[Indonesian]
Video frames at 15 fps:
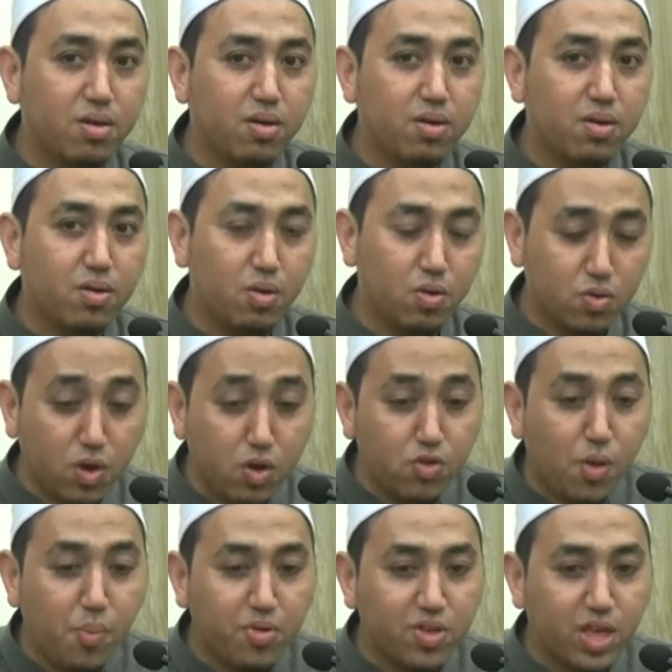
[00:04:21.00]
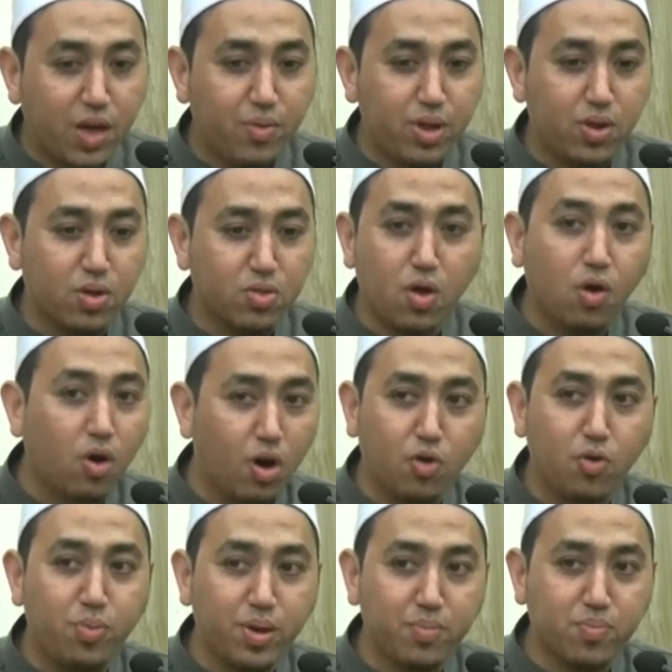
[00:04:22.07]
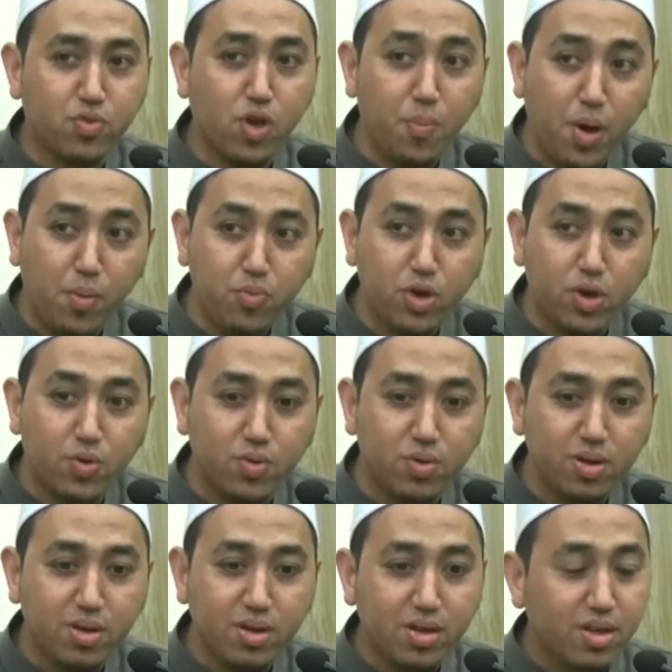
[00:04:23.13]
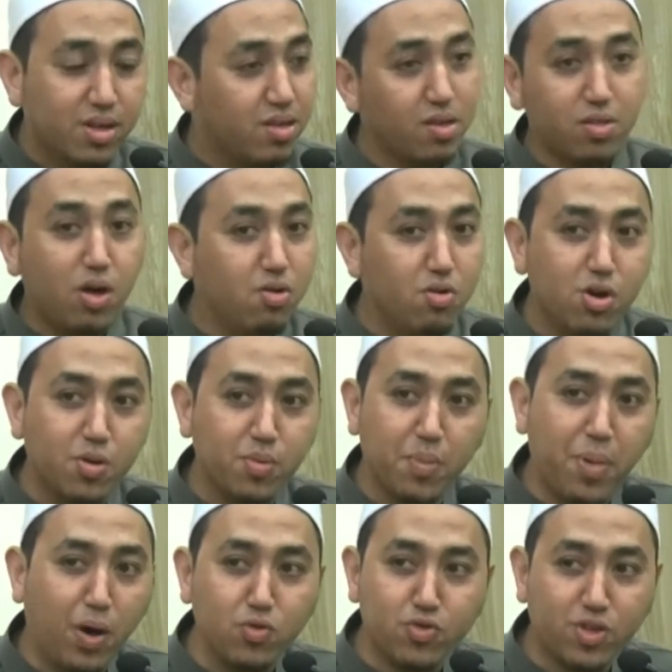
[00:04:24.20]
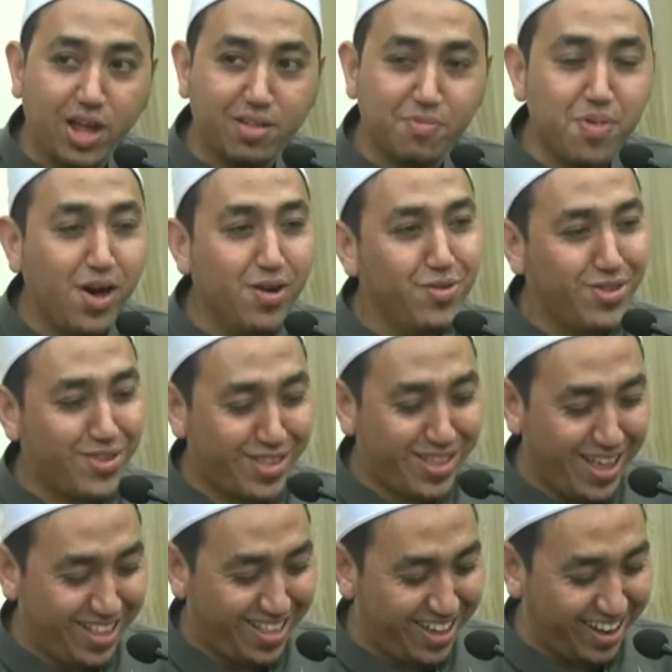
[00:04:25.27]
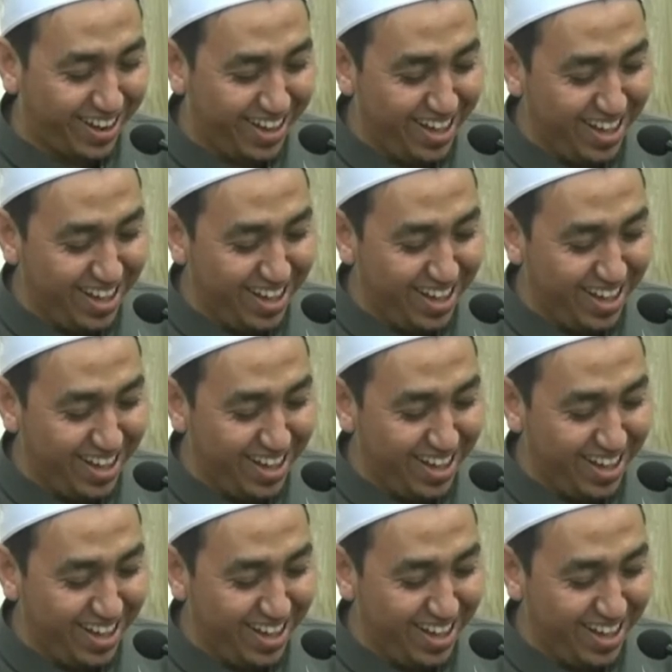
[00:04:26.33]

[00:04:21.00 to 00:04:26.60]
Lho sih ngawin no? Tonggo Tanggaku, Beb. Sapa mu iku? Ya tonggo, Beb, Pak Ustad. Pak Ustad jari.